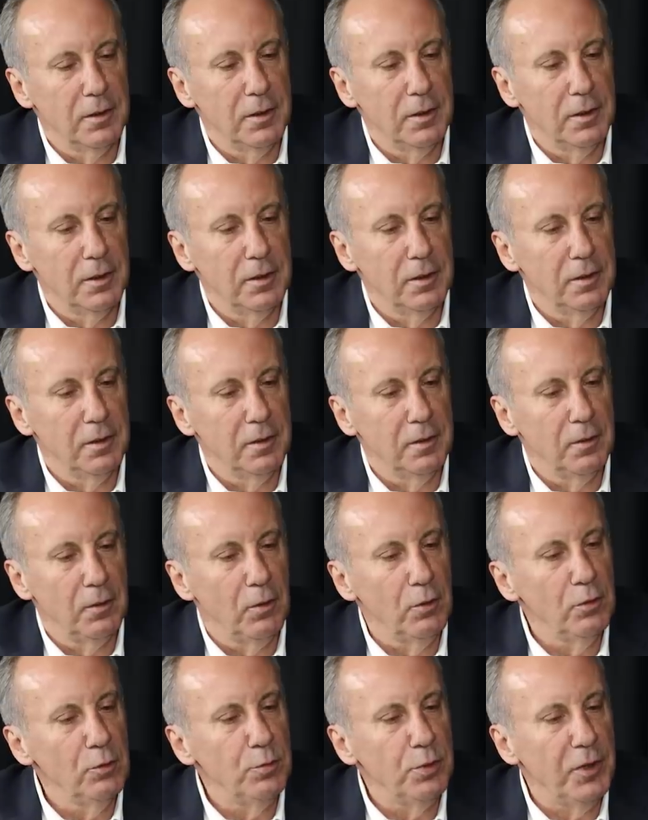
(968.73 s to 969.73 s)
Ee,
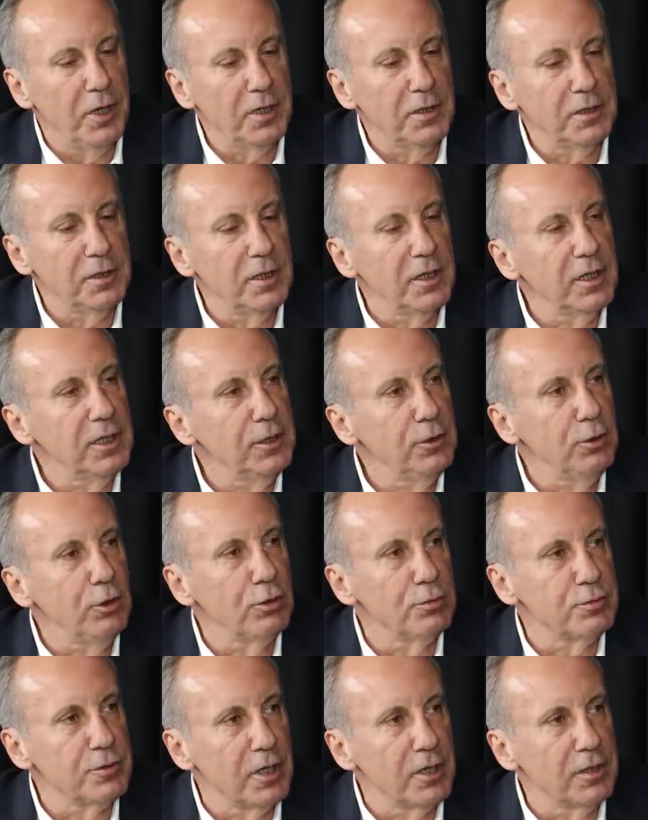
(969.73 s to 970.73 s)
oyun parkına
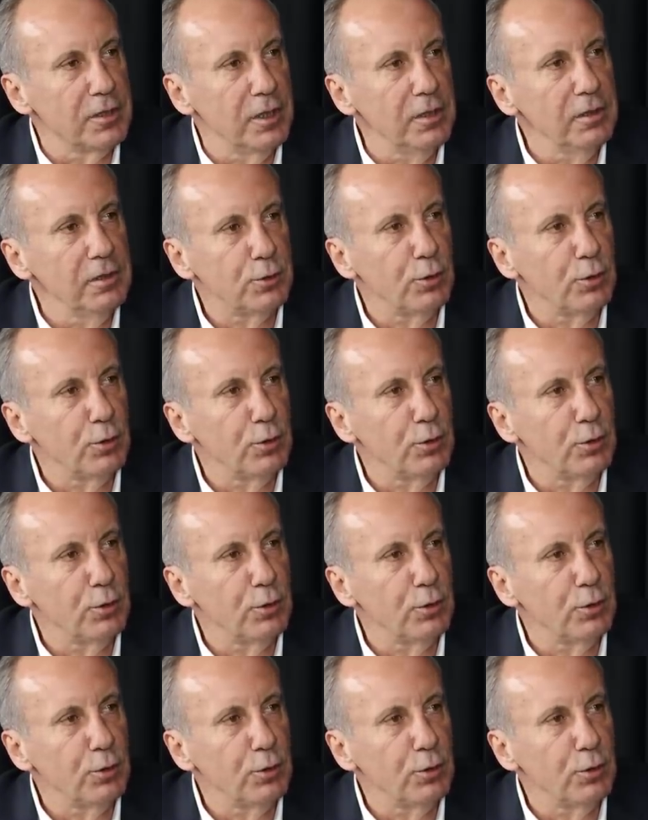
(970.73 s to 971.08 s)
gidiyorum zaten zaten.